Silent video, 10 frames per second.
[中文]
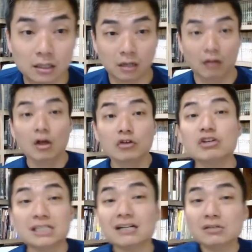好，
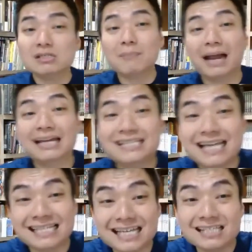所以这个就是马来
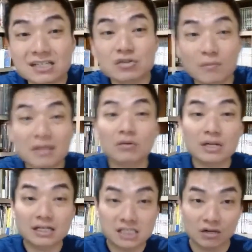西亚现今所面
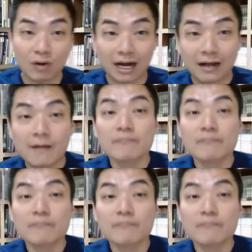对的情况啊。